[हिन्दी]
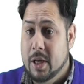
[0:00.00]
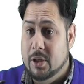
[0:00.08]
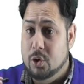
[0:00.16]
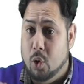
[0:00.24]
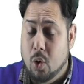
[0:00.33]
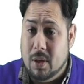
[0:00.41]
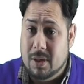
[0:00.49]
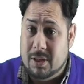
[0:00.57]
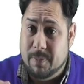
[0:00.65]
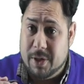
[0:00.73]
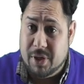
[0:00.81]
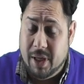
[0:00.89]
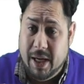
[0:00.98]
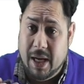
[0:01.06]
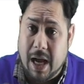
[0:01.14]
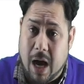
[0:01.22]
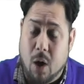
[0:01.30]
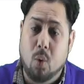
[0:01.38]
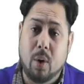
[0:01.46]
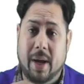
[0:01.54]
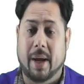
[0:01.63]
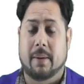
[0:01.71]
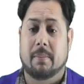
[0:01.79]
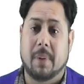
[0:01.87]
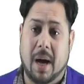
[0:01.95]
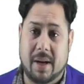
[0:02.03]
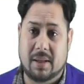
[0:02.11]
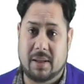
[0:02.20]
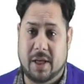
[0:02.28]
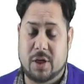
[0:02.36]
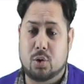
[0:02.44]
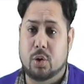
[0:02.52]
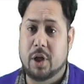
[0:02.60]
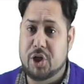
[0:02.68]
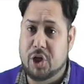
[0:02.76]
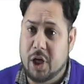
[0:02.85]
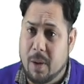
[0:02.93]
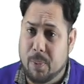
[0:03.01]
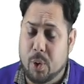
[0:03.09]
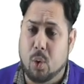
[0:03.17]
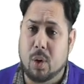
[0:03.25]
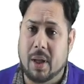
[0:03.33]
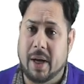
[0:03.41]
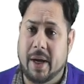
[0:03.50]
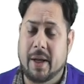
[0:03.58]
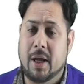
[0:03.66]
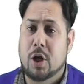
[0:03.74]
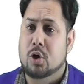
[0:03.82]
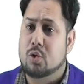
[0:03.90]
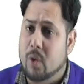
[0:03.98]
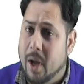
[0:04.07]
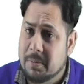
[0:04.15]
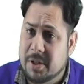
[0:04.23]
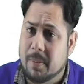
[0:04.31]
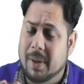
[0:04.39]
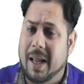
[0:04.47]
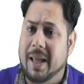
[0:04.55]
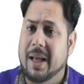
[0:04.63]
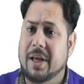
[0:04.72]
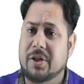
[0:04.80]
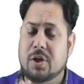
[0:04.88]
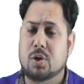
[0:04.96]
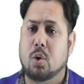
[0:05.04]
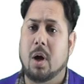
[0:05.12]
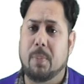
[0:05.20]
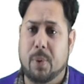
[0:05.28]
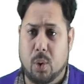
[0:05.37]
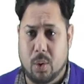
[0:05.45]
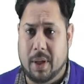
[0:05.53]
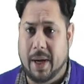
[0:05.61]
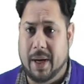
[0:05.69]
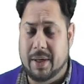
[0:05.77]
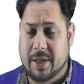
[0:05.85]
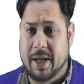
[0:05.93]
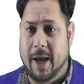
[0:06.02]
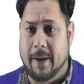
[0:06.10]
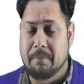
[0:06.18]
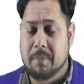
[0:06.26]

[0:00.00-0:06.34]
जो स्पेशली गांव है भारत के स्वदेशी का प्रयोग करें स्वयं से बनाई गई चीजों का प्रयोग करें ठीक है